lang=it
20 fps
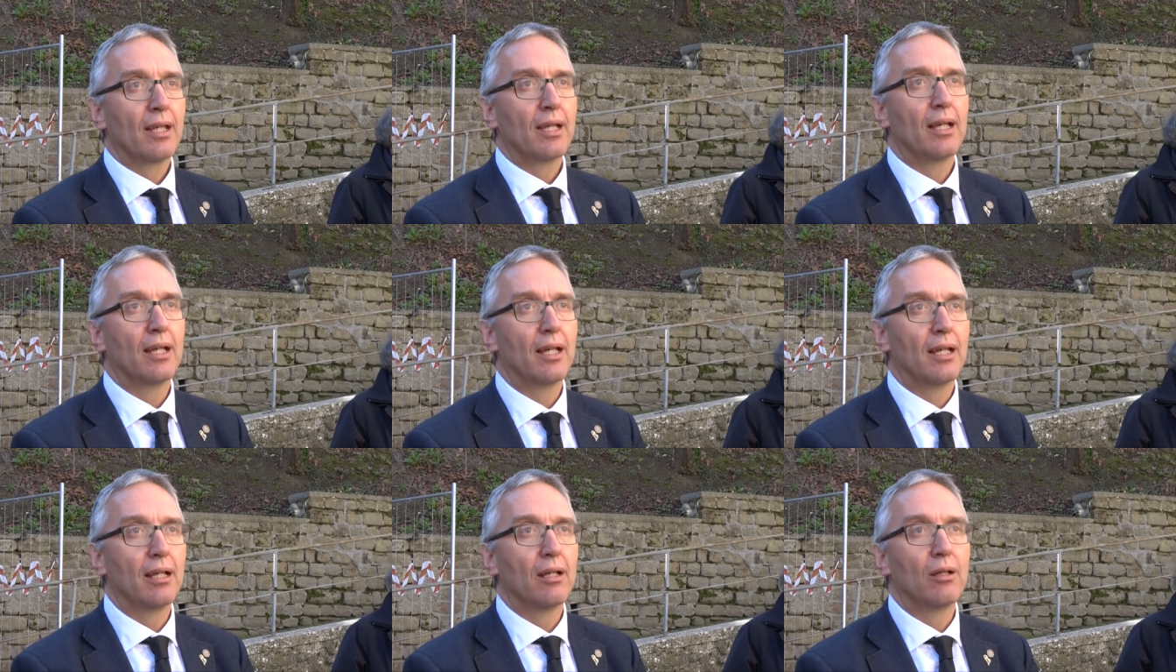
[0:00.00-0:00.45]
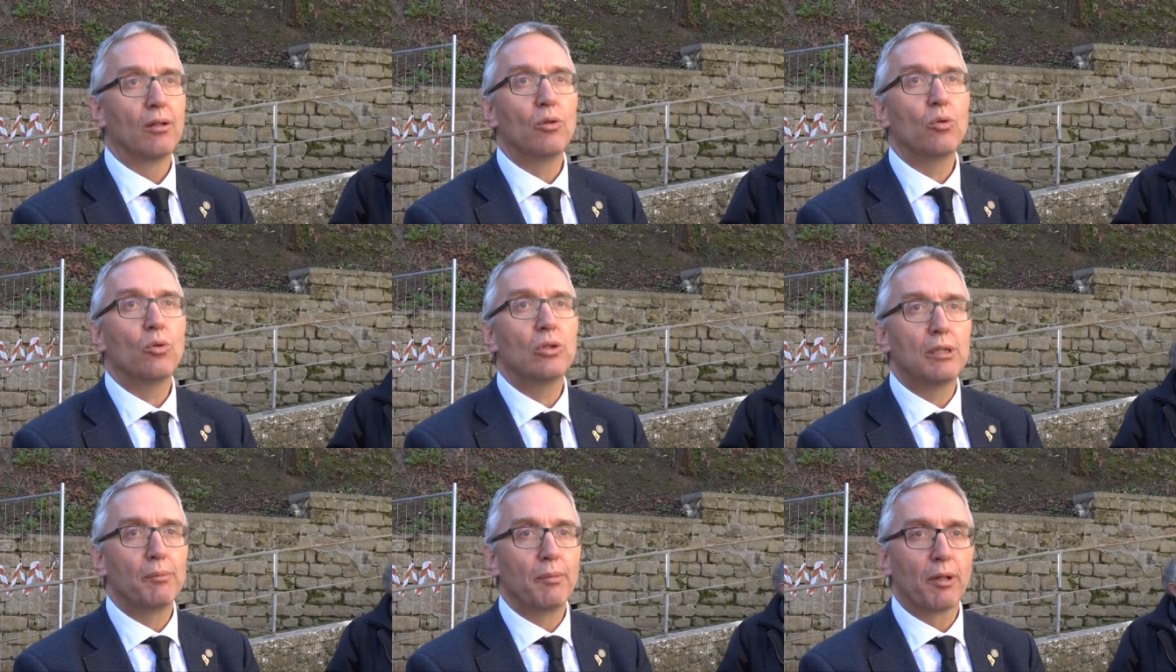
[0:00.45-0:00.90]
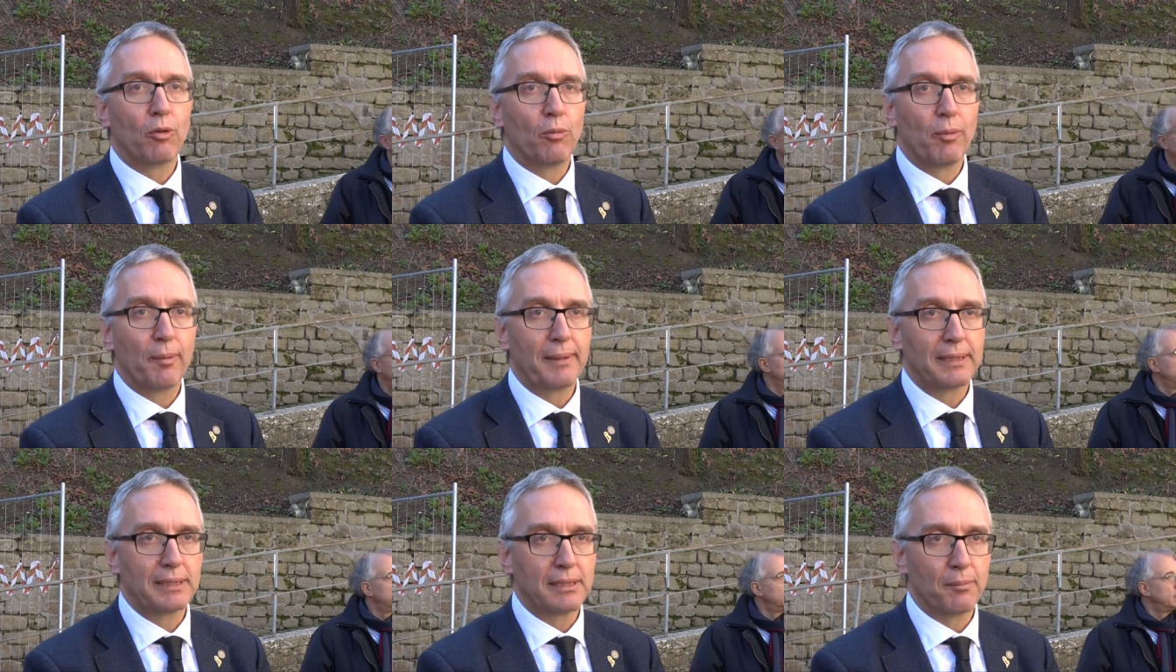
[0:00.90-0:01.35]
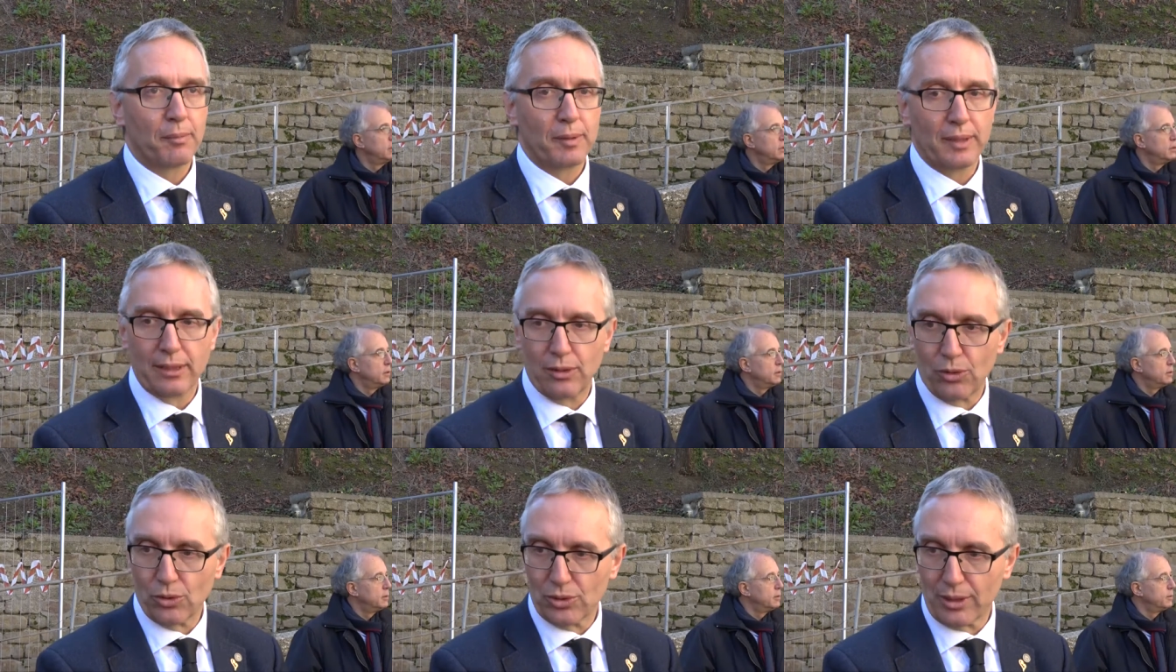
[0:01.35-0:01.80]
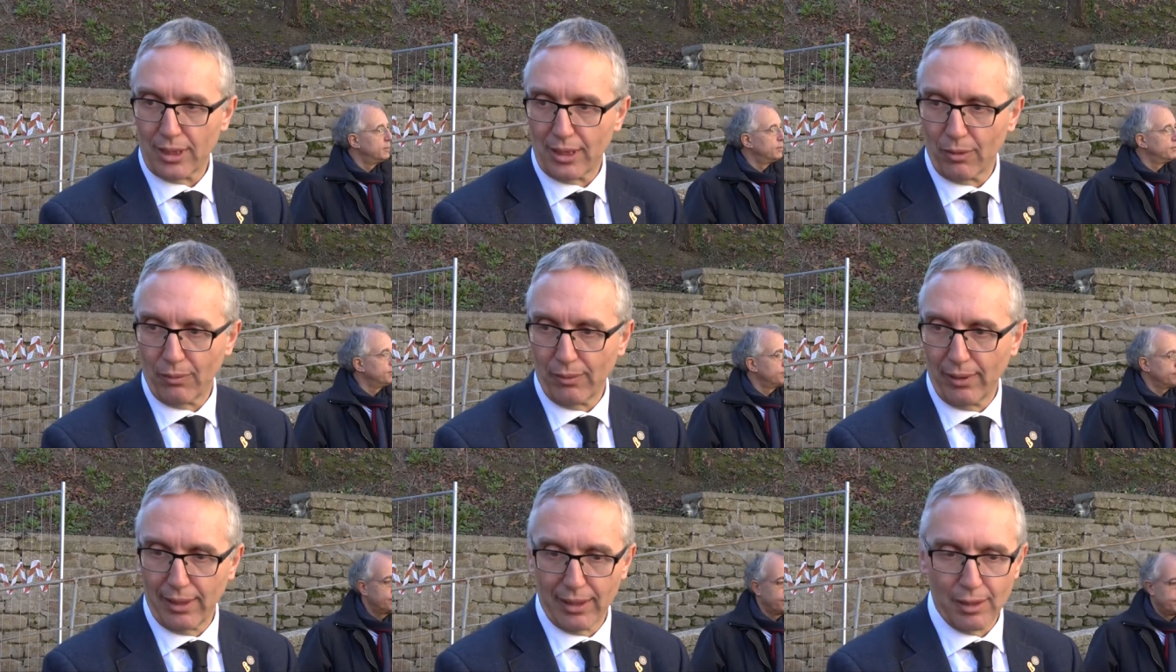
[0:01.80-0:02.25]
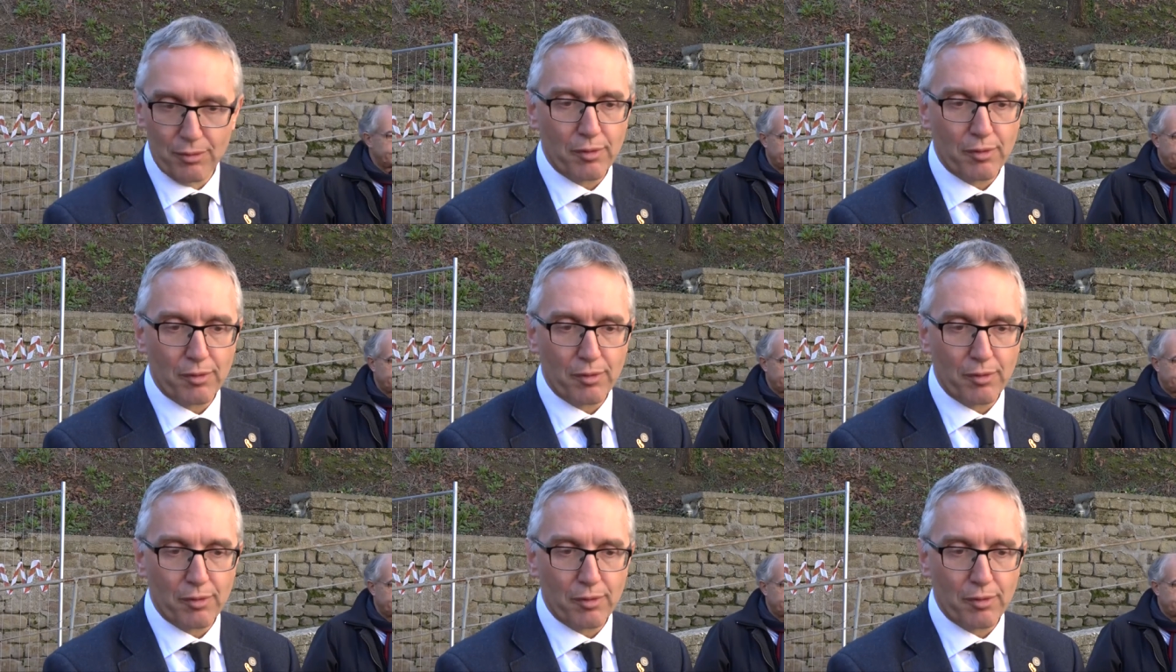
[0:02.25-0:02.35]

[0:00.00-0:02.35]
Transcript: L'ultima, come abbiamo sempre detto, sarà quella di